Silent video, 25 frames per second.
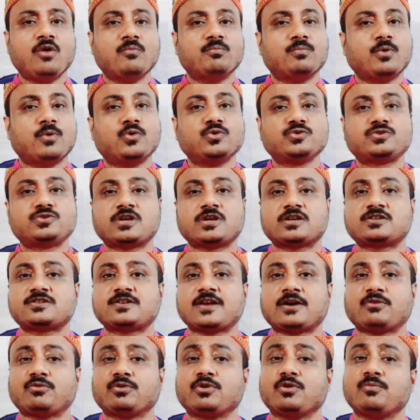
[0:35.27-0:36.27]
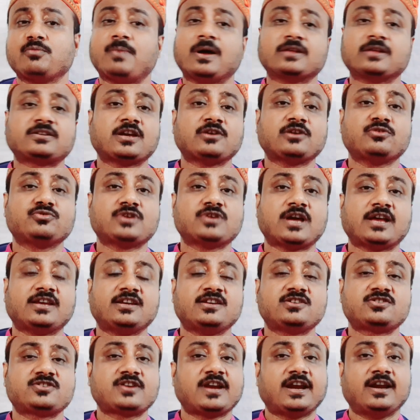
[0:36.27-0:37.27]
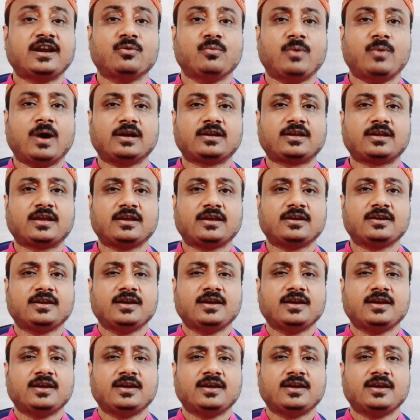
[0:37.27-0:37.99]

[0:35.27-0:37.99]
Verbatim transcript: বহু চেষ্টা করেও বাঁচানো যায়নি শ্রেন ওয়ানকে